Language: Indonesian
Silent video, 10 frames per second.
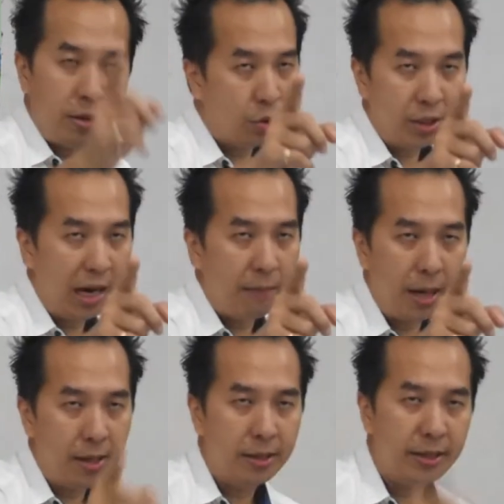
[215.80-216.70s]
Gak usah
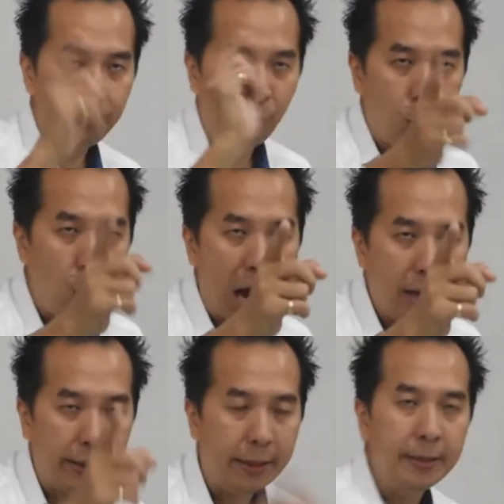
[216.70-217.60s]
lama, 10
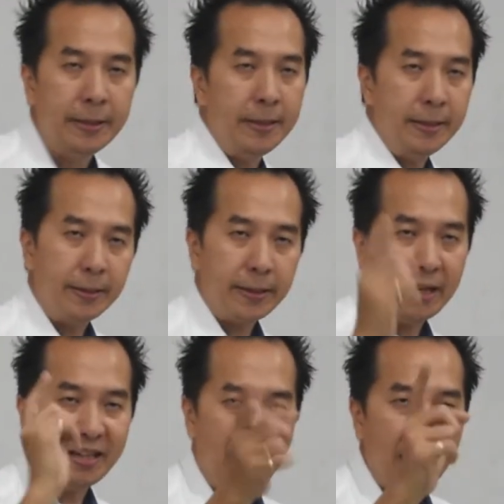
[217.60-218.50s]
hari
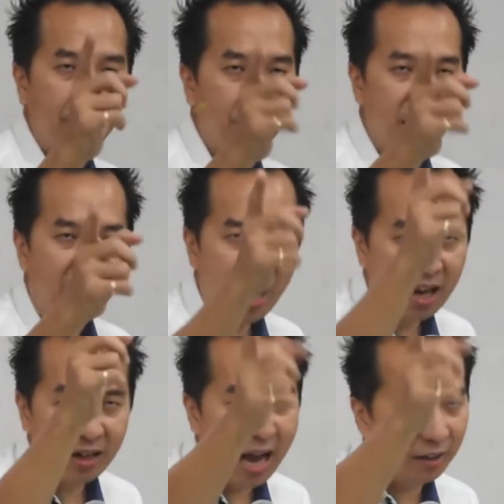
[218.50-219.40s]
saya garap
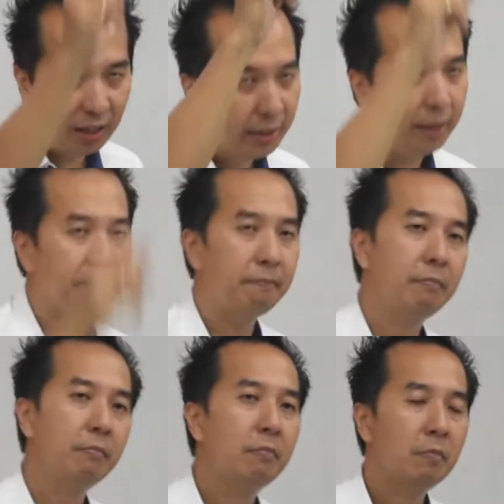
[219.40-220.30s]
karena tahan kalian.
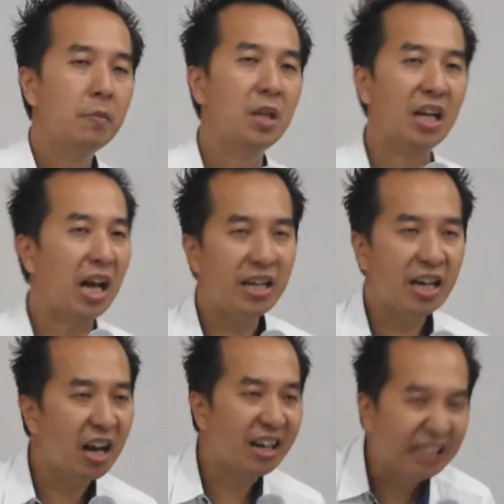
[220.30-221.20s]
Dan
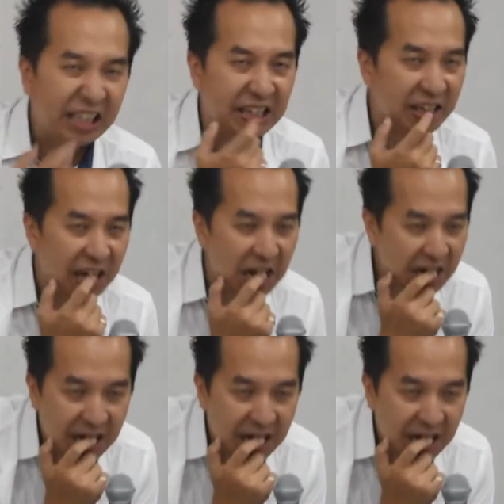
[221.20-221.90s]
kalian akan gigit jari.